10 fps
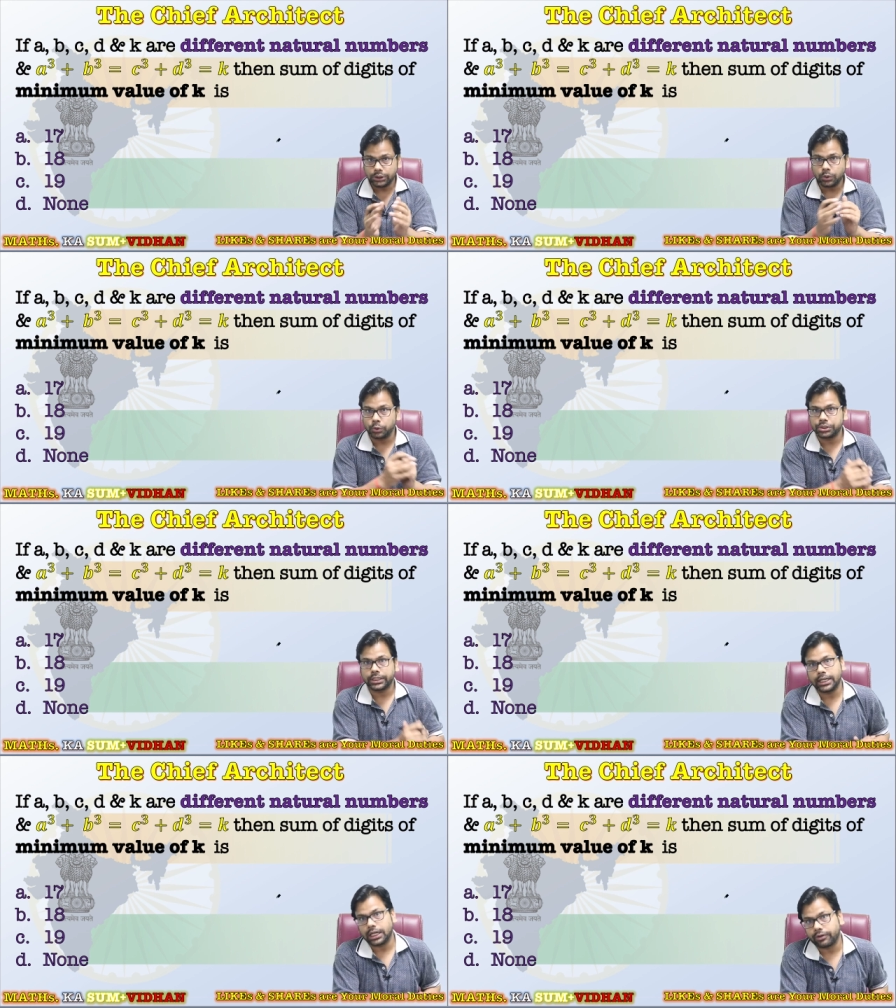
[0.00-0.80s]
इस क्वेश्चन
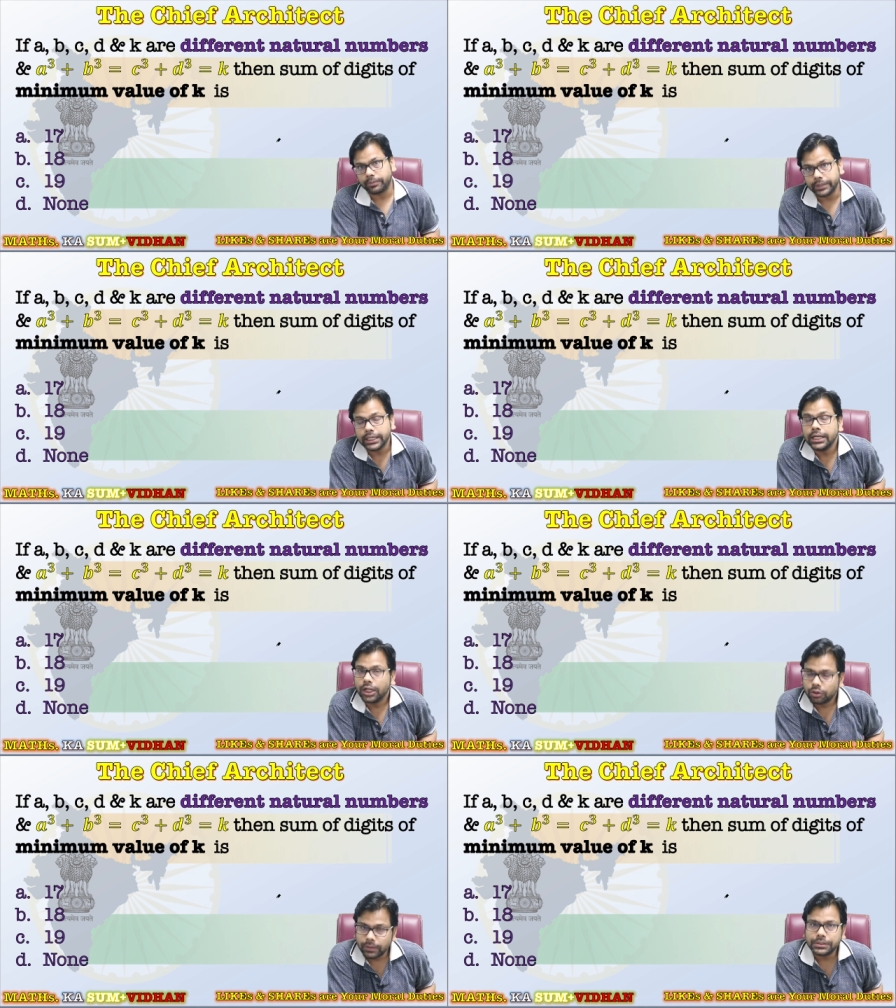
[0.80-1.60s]
के अलावा भी
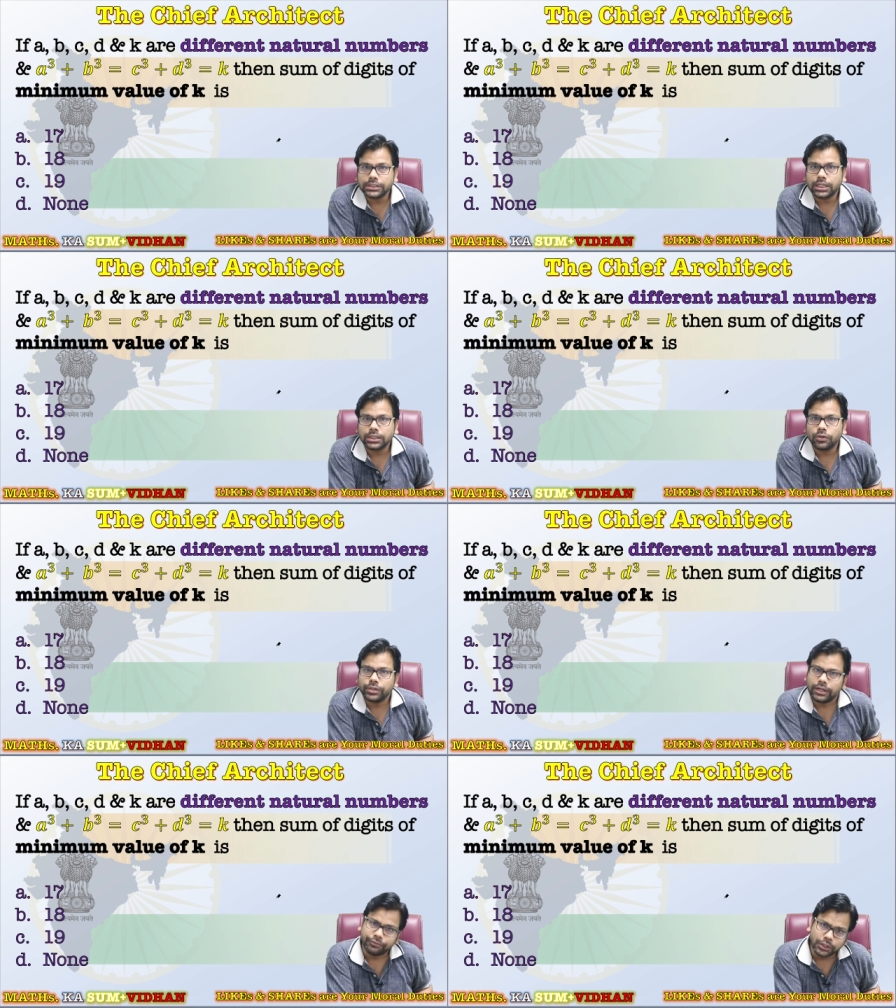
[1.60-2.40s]
तो मैं आपसे चाहता हूं
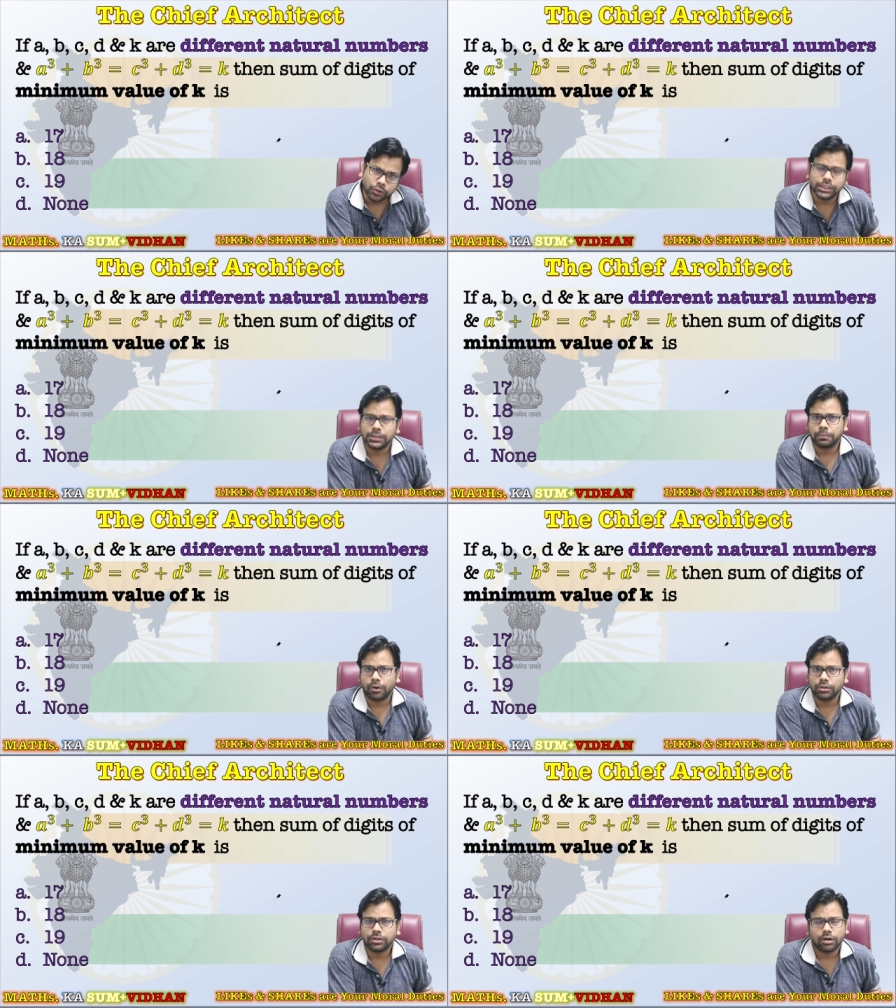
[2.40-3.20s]
कि आप वीडियो कीजिए
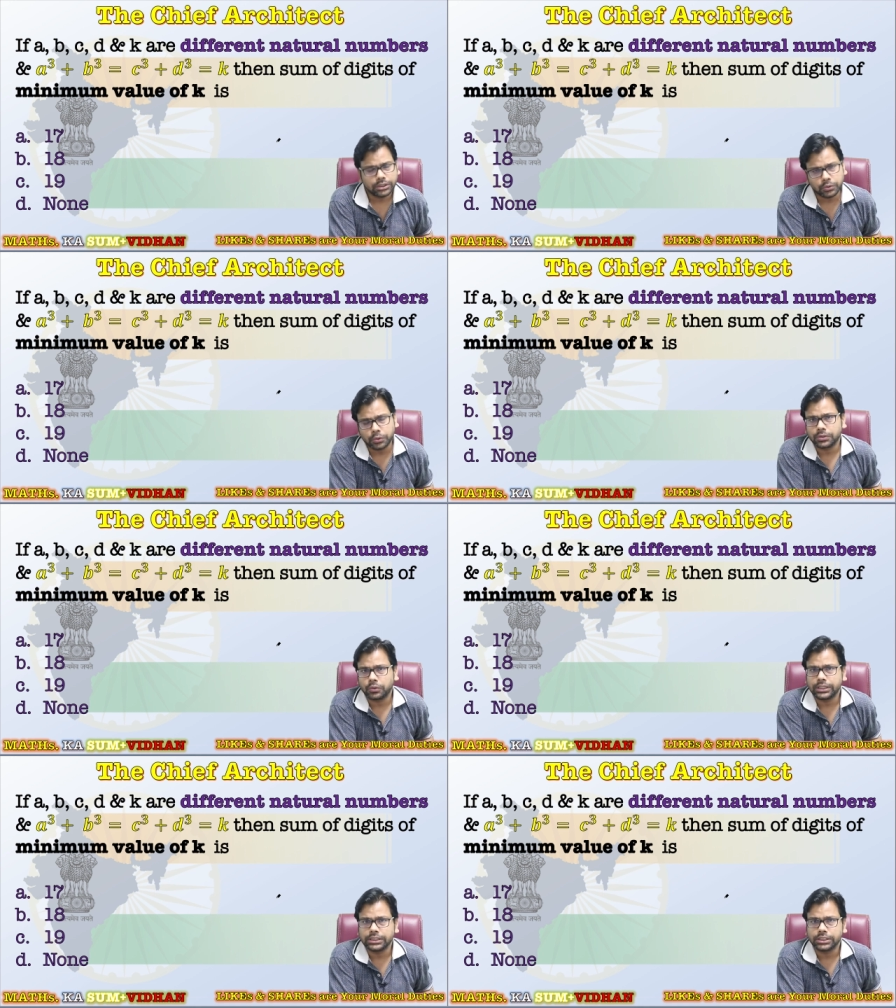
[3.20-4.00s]
पॉज और इस क्वेश्चन
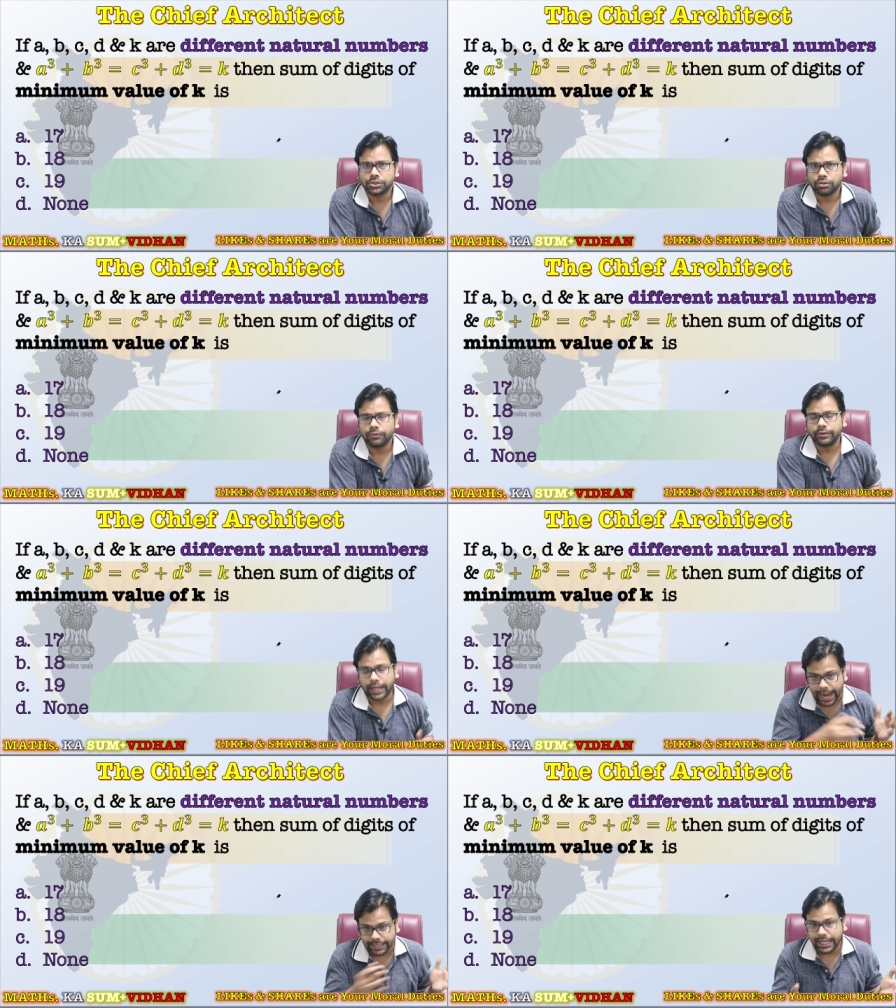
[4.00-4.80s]
को कीजिए
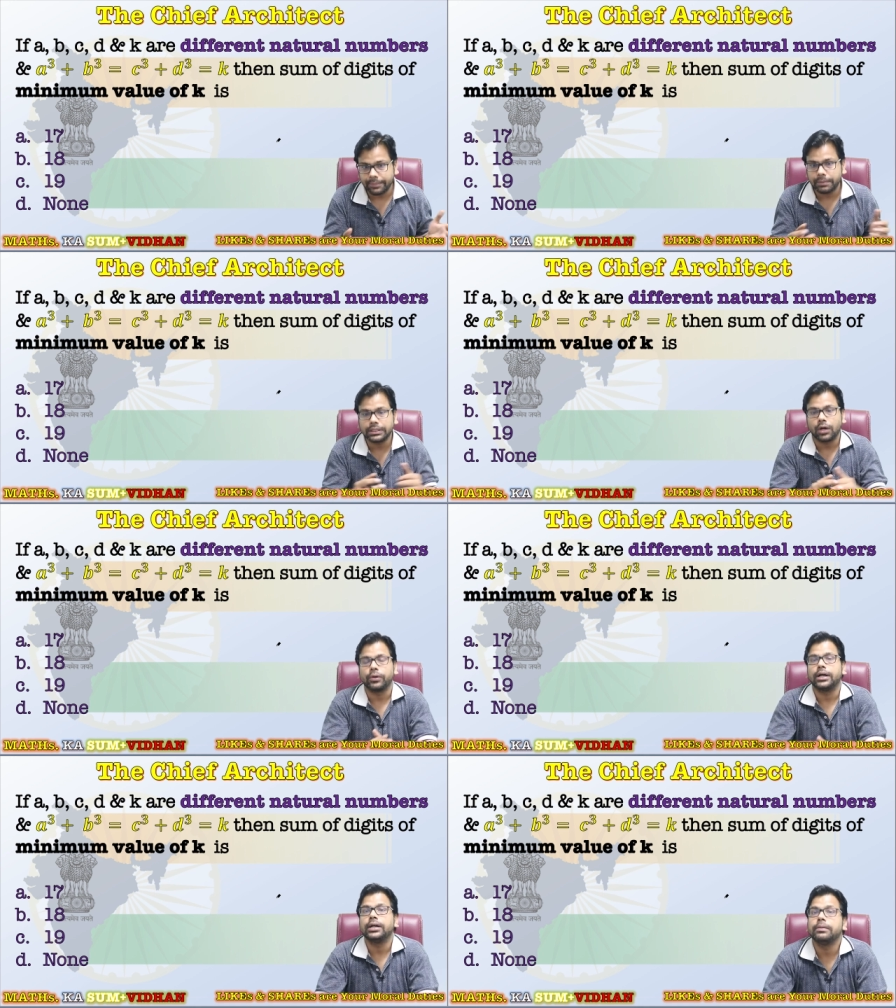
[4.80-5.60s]
सॉल्व एंड देन मैं
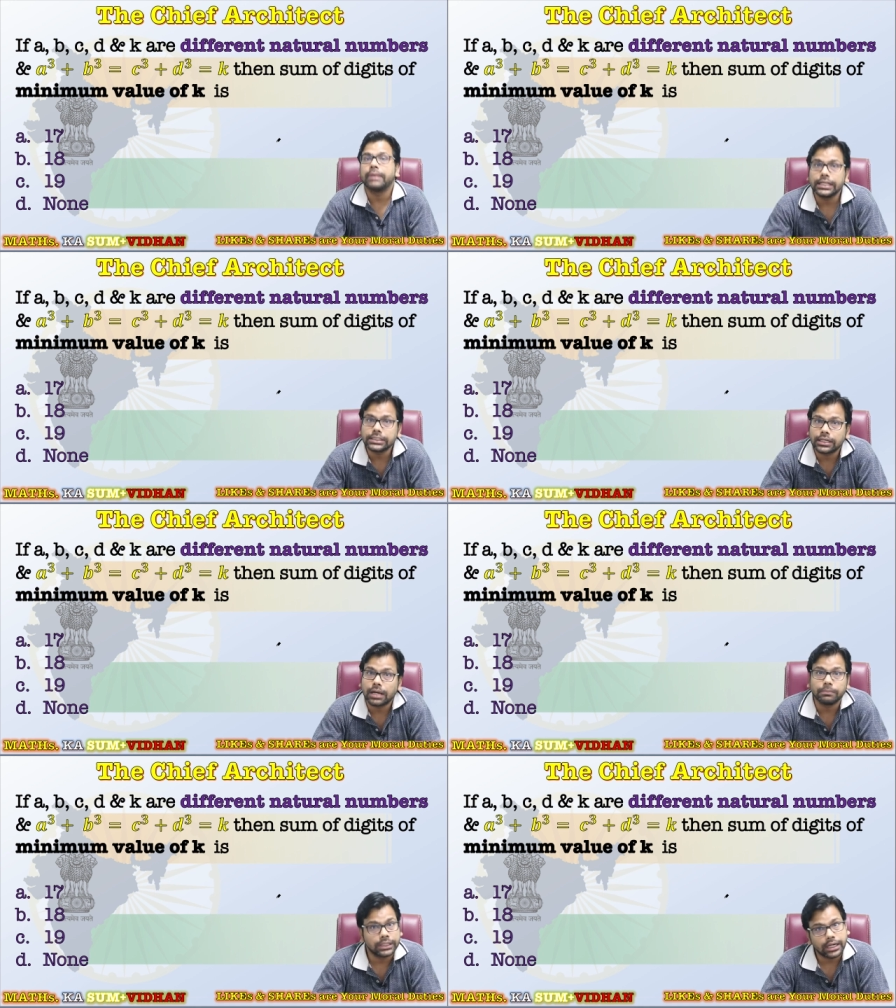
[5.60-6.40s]
बताऊंगा कि मैंने इसका
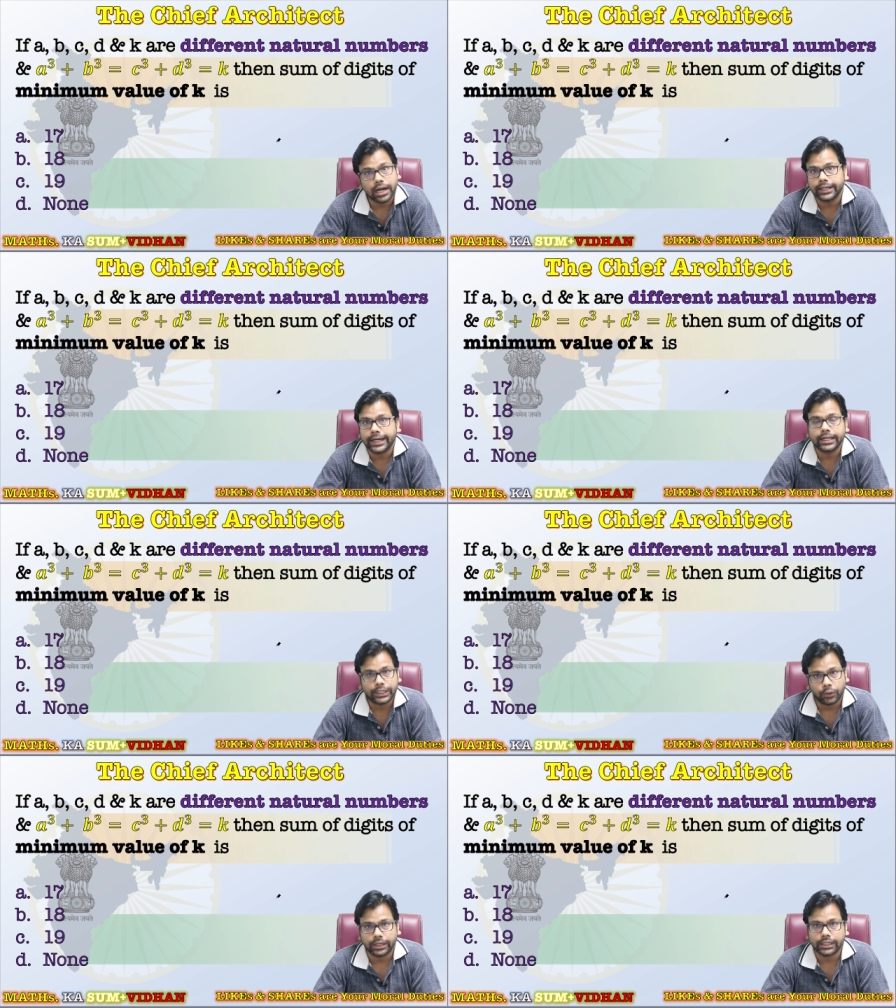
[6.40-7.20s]
नाम द
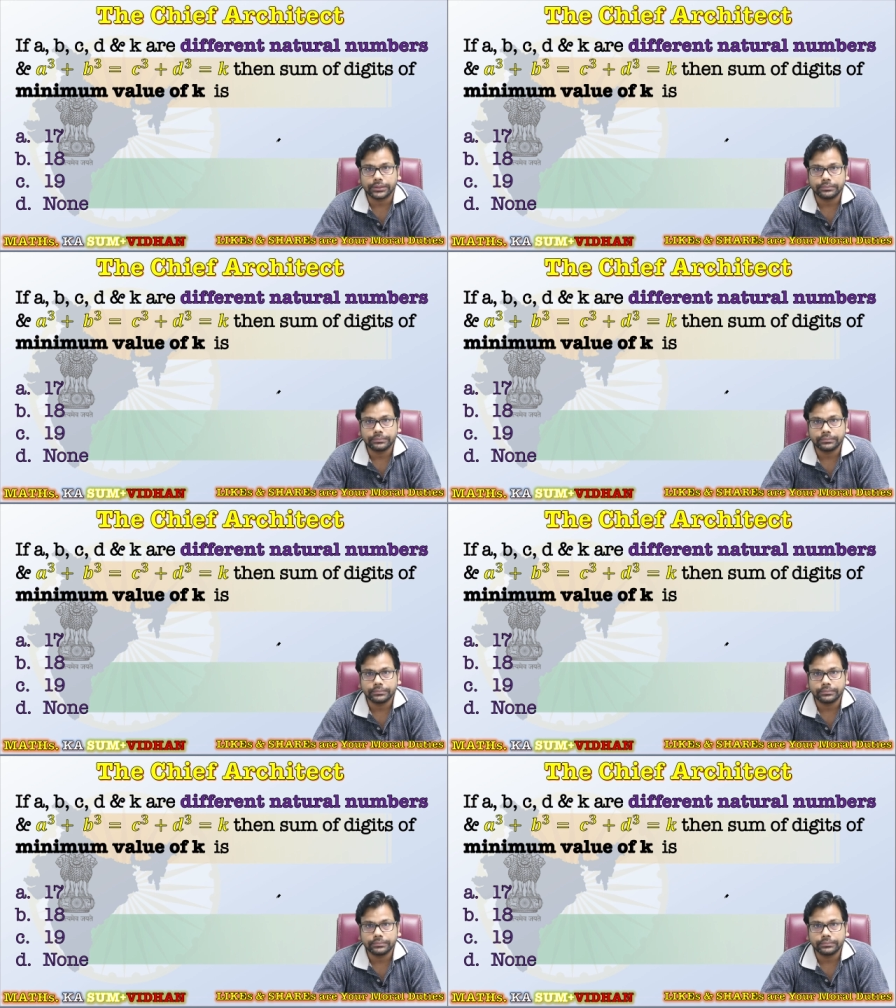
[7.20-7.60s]
आर्किटेक्ट क्यों रखा